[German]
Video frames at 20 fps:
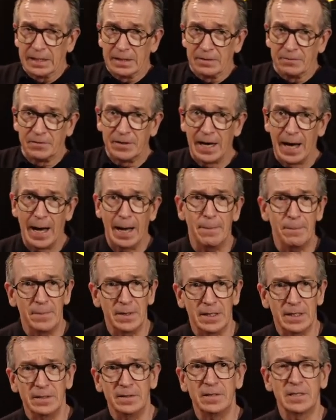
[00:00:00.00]
Wir haben
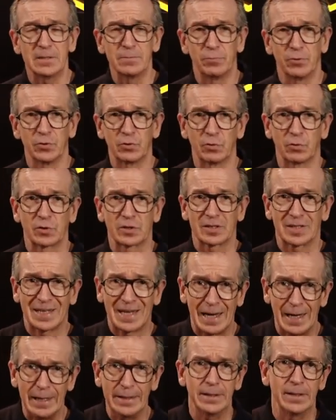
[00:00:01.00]
in diesem Produkt
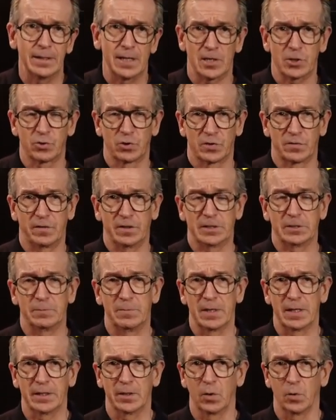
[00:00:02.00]
keine Nachschusspflicht
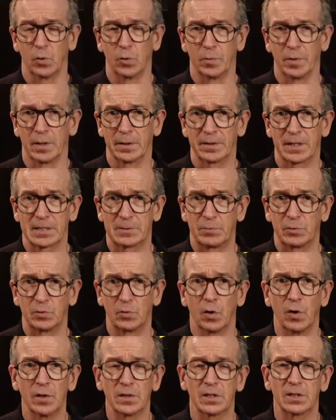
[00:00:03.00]
mehr in Europa. Das
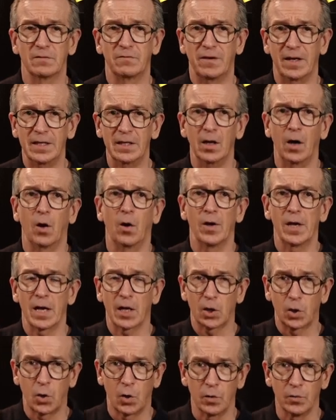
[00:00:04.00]
bedeutet, wenn euer
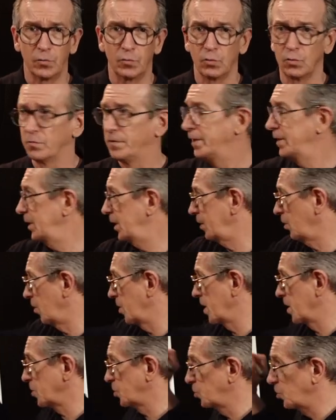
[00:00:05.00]
Konto, wenn
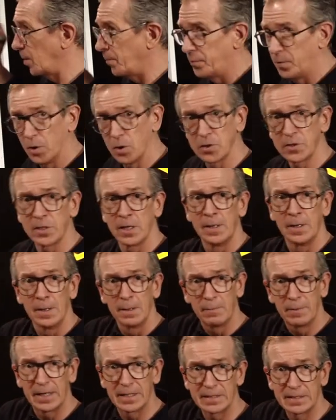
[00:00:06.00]
euer Stop-Loss
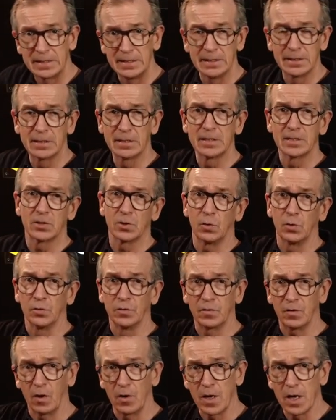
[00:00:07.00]
platziert ist
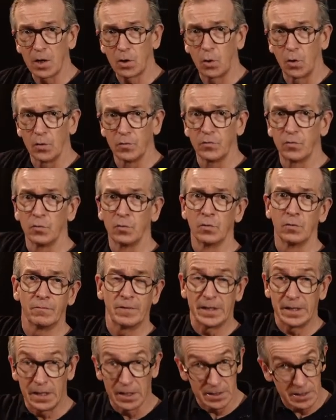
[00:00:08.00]
und euer Konto,
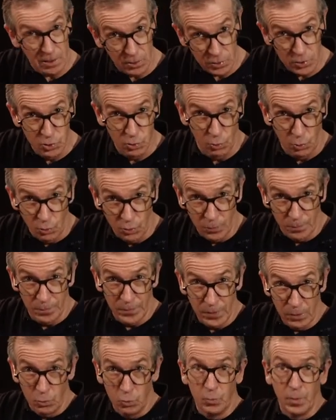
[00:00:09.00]
wenn ihr es auch zu
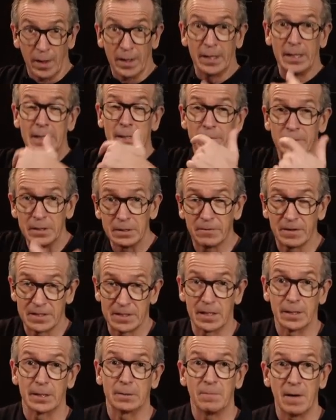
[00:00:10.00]
überhebelt, was
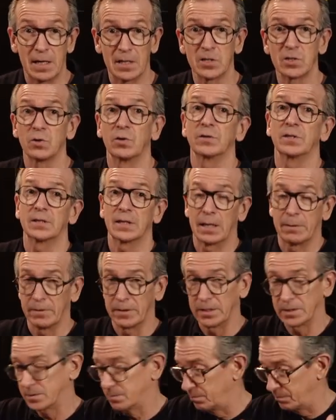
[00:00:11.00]
ihr nicht machen solltet, aber
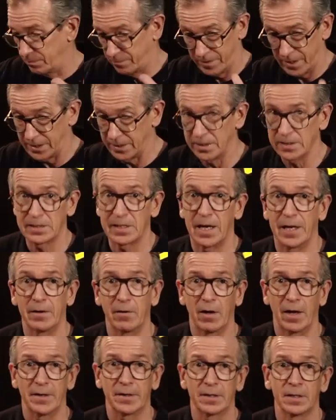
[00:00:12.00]
ist, vielleicht ist der eine
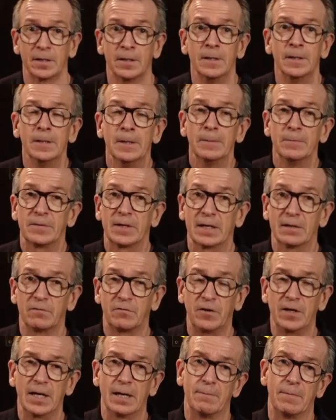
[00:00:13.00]
oder andere, der einen
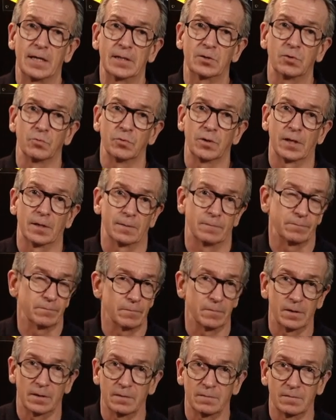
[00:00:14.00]
Fehler macht oder
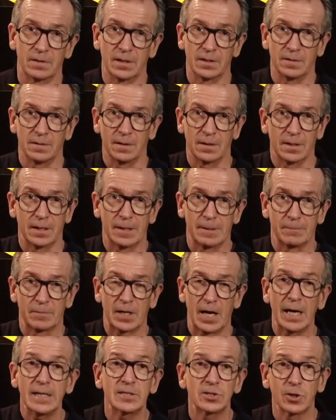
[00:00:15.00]
den ähm,
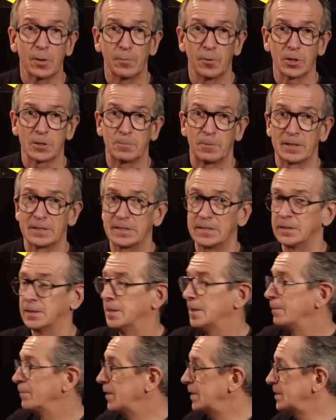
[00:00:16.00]
kein Stop-Loss platziert.
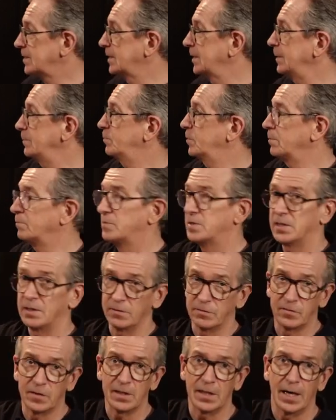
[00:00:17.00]
Es gibt im
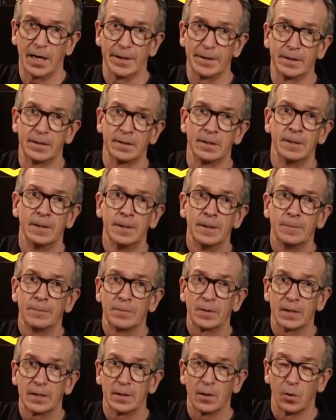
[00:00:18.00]
CFD-Handel
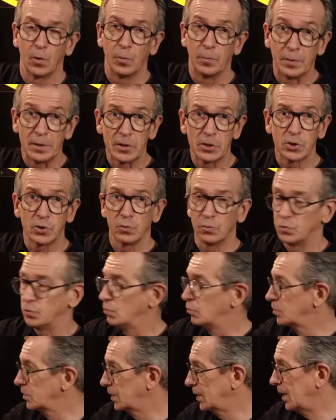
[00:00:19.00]
in der Europäischen
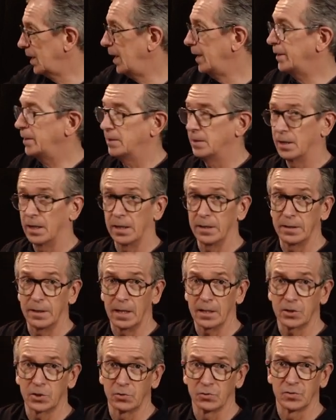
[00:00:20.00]
Union keine
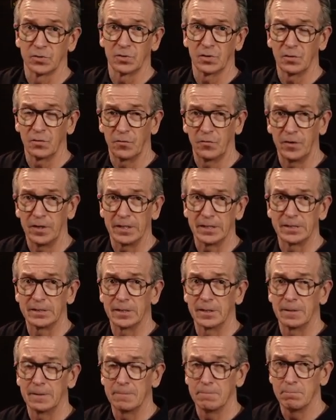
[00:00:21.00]
Nachschusspflicht
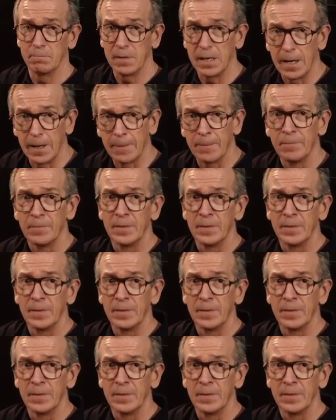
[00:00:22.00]
mehr.